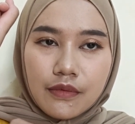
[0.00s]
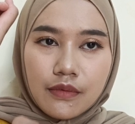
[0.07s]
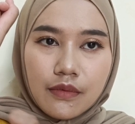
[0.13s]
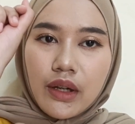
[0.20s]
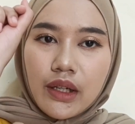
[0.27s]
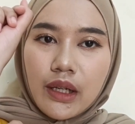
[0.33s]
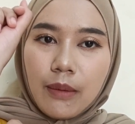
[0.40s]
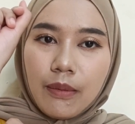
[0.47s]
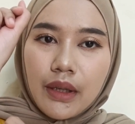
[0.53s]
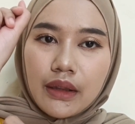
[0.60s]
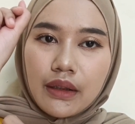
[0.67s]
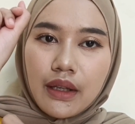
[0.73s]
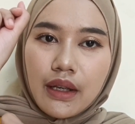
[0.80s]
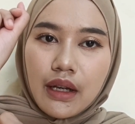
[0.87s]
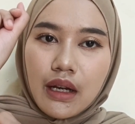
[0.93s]
warna
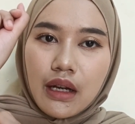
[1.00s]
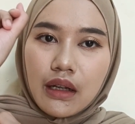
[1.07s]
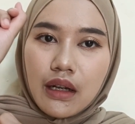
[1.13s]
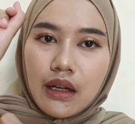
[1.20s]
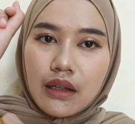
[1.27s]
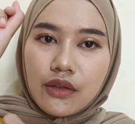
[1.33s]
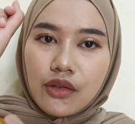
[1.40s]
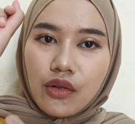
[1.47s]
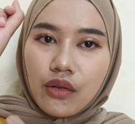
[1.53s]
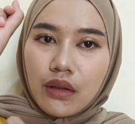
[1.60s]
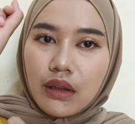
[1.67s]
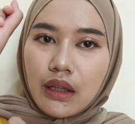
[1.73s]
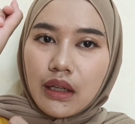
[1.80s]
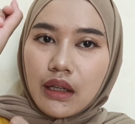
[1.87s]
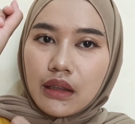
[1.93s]
matte-nya yang agak
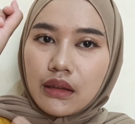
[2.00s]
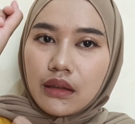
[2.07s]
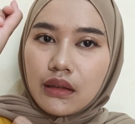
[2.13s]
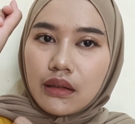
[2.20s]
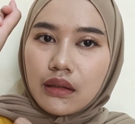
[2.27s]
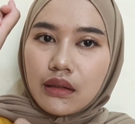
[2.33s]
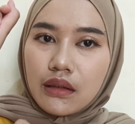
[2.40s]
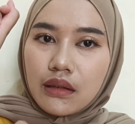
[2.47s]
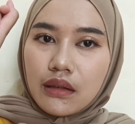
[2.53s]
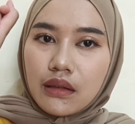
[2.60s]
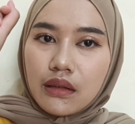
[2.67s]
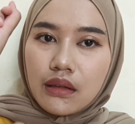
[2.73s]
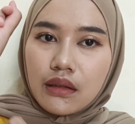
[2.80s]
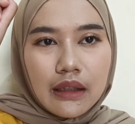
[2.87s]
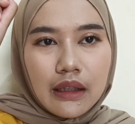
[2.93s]
coklat
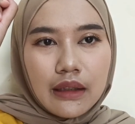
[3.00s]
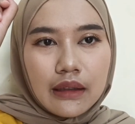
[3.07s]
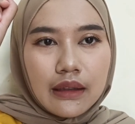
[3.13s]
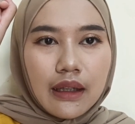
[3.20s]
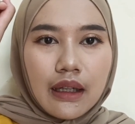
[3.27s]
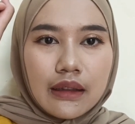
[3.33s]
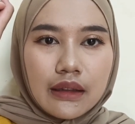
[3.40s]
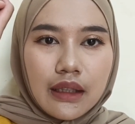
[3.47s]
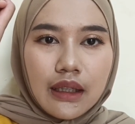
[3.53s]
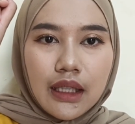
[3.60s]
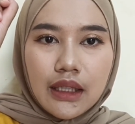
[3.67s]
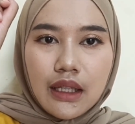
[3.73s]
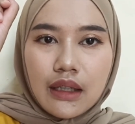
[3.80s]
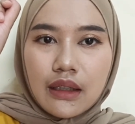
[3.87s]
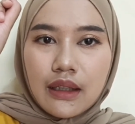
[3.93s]
ada ditekan-tekan
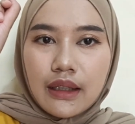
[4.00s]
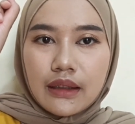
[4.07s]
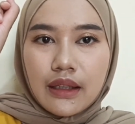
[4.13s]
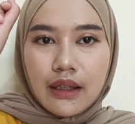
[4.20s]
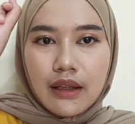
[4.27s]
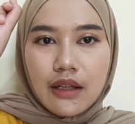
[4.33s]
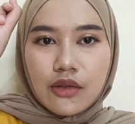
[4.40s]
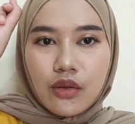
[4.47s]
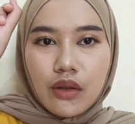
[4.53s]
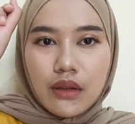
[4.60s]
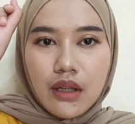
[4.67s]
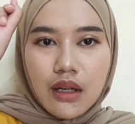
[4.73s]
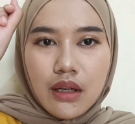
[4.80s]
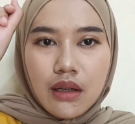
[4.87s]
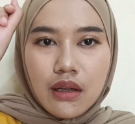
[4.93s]
ya glitternya
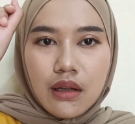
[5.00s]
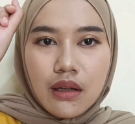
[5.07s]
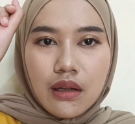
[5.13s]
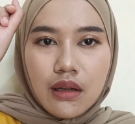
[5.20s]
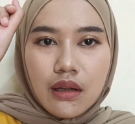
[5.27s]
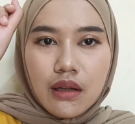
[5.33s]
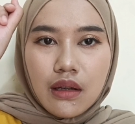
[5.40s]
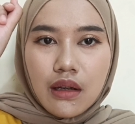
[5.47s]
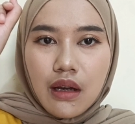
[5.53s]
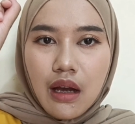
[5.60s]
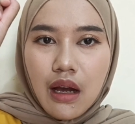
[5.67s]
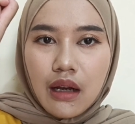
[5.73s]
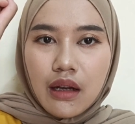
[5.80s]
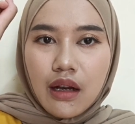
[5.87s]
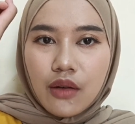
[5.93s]
soalnya
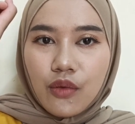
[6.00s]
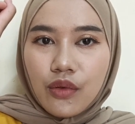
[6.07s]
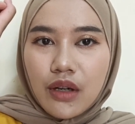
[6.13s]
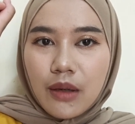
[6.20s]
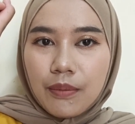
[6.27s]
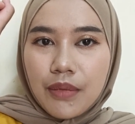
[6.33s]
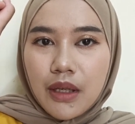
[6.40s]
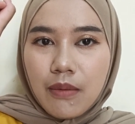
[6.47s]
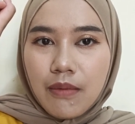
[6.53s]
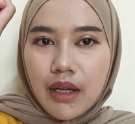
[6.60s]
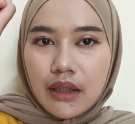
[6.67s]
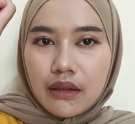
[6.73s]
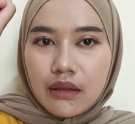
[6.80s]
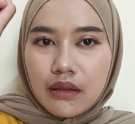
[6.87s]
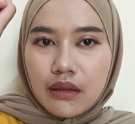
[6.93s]
agak kurang
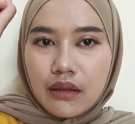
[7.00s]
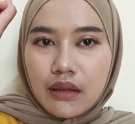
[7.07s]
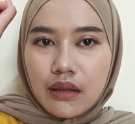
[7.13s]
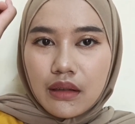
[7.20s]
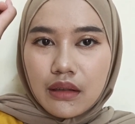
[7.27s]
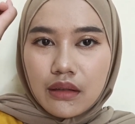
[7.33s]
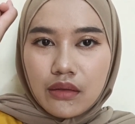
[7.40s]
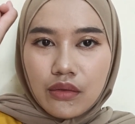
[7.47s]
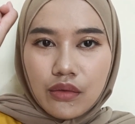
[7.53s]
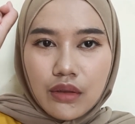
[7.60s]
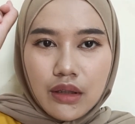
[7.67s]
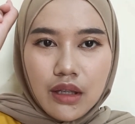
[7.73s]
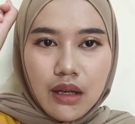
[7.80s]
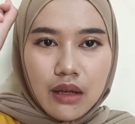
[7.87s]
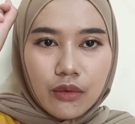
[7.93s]
pigmen nah tuh
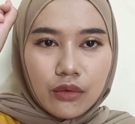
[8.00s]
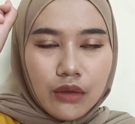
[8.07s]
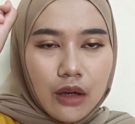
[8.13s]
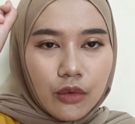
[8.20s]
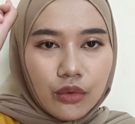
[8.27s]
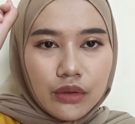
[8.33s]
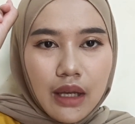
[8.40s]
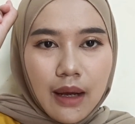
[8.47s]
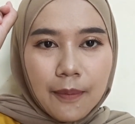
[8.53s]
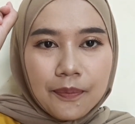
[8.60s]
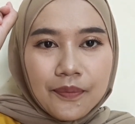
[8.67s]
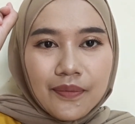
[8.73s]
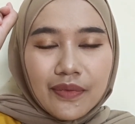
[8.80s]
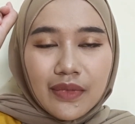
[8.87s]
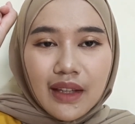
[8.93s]
ini aku, aku udah
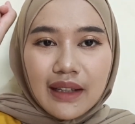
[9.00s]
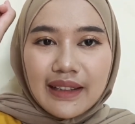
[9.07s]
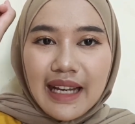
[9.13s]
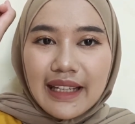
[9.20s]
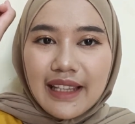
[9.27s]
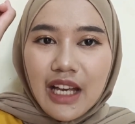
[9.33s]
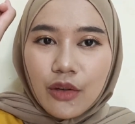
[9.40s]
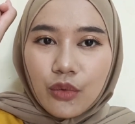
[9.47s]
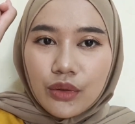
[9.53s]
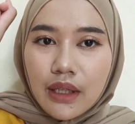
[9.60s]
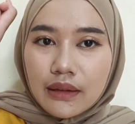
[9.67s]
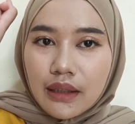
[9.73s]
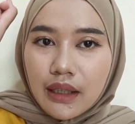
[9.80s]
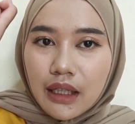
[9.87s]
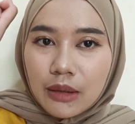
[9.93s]
nah ini aku
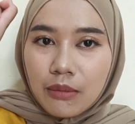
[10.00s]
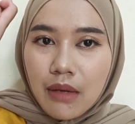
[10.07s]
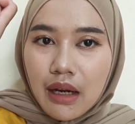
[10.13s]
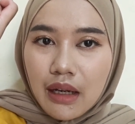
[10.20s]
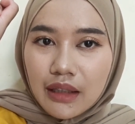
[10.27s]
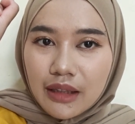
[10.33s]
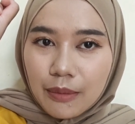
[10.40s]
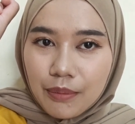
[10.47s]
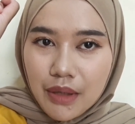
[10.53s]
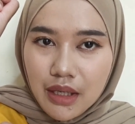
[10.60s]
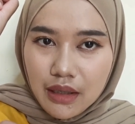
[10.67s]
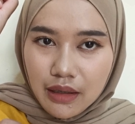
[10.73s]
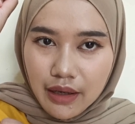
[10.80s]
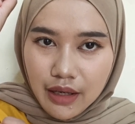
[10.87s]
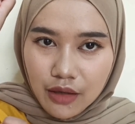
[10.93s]
udah tekan banget
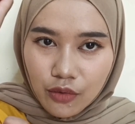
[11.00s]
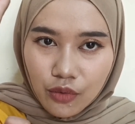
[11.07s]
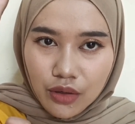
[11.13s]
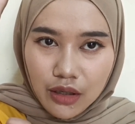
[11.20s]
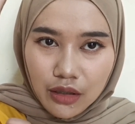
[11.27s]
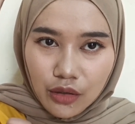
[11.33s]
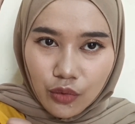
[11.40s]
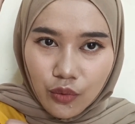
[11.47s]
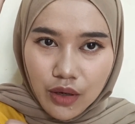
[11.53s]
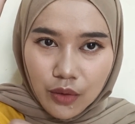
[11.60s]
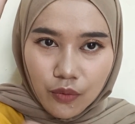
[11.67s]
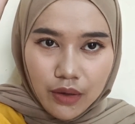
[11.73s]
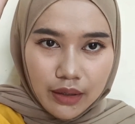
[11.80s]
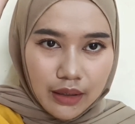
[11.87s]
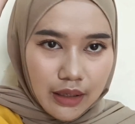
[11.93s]
tapi kayak kurang keluar
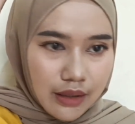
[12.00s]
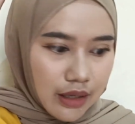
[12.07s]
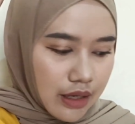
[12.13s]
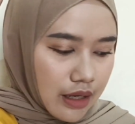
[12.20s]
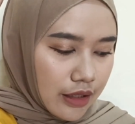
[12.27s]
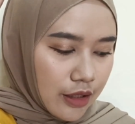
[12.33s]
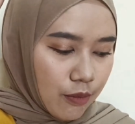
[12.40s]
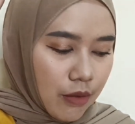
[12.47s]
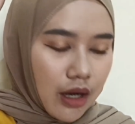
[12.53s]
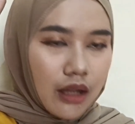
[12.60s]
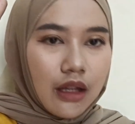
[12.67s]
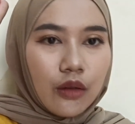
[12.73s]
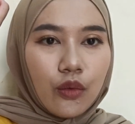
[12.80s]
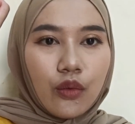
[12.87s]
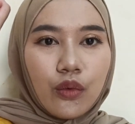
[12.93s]
warnanya ya ini
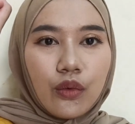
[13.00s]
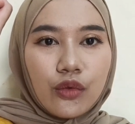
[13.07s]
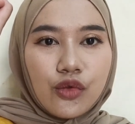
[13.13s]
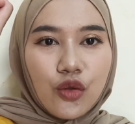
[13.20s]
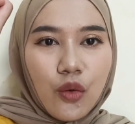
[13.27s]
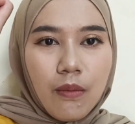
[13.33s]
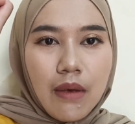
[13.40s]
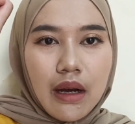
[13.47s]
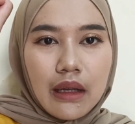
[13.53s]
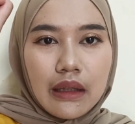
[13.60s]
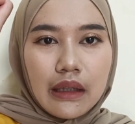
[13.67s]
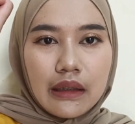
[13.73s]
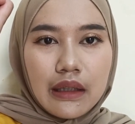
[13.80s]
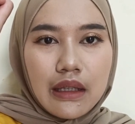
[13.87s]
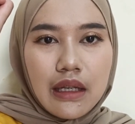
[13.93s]
bakal aku coba
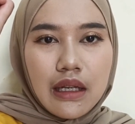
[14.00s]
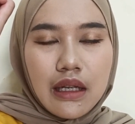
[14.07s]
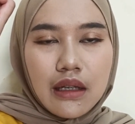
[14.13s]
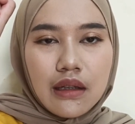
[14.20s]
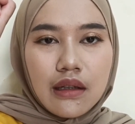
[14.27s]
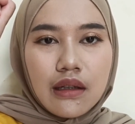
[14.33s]
lagi